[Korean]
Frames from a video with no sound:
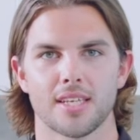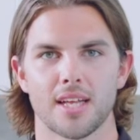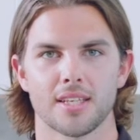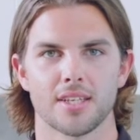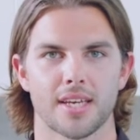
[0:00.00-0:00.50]
아마
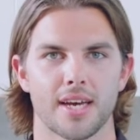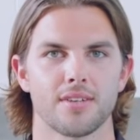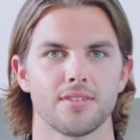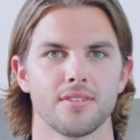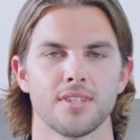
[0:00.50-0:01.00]
알고 계실
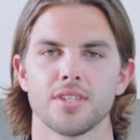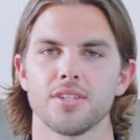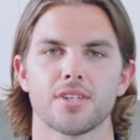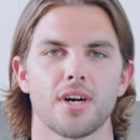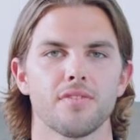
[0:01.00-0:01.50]
텐데요.
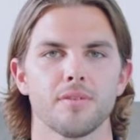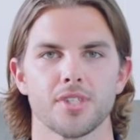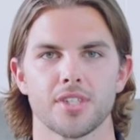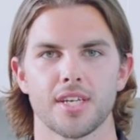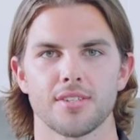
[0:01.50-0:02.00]
커피
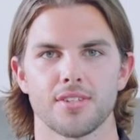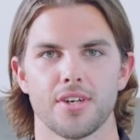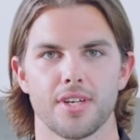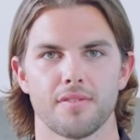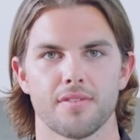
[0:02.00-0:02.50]
머신도 다르지